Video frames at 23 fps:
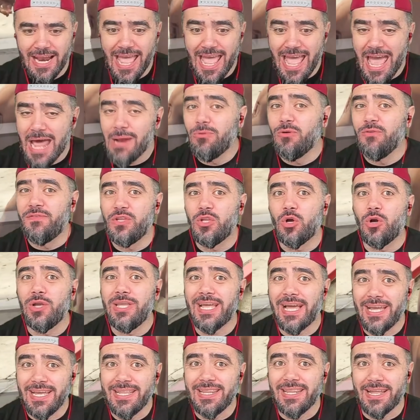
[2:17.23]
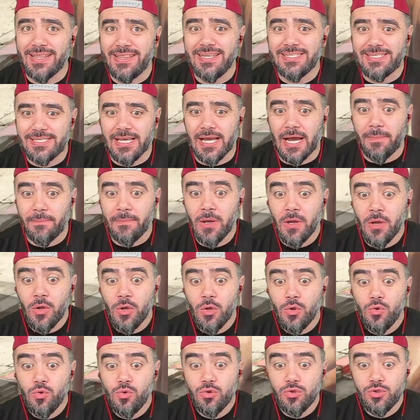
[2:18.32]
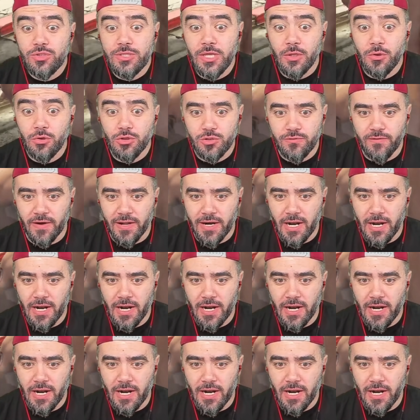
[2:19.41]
eğer bu videoyu yayınladıysam %100 var